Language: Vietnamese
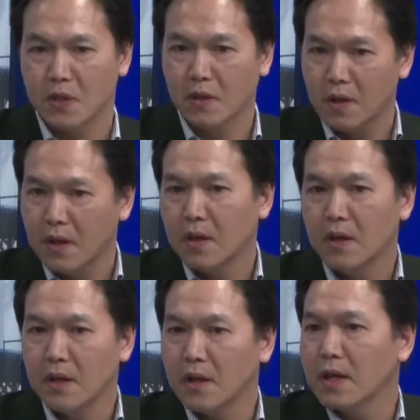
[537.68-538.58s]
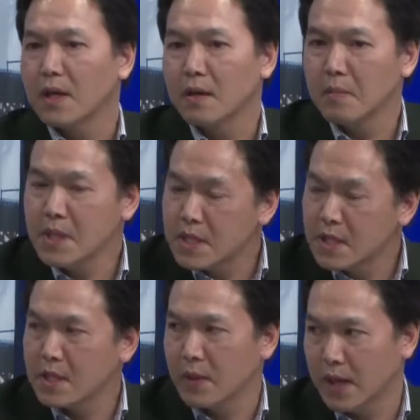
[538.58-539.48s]
cho những cái biến
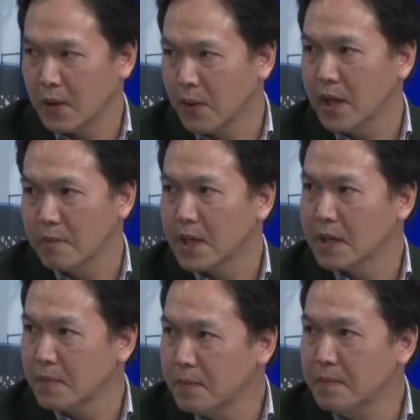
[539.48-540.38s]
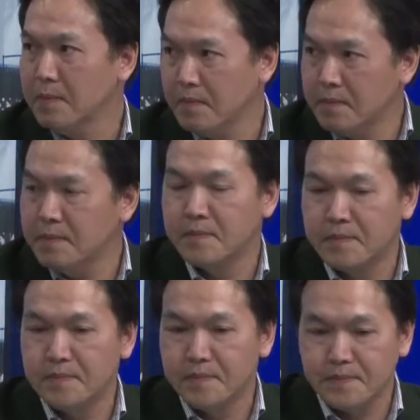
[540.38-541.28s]
chứng sau này nguy hiểm hơn vâng.
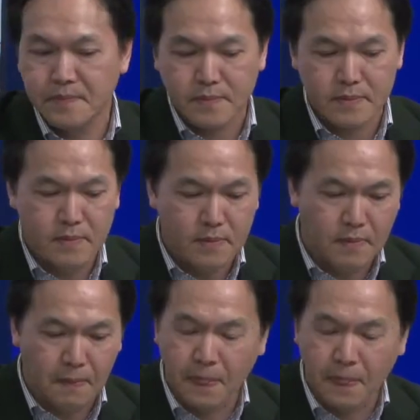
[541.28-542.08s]
thưa bác sĩ hoàng bác sĩ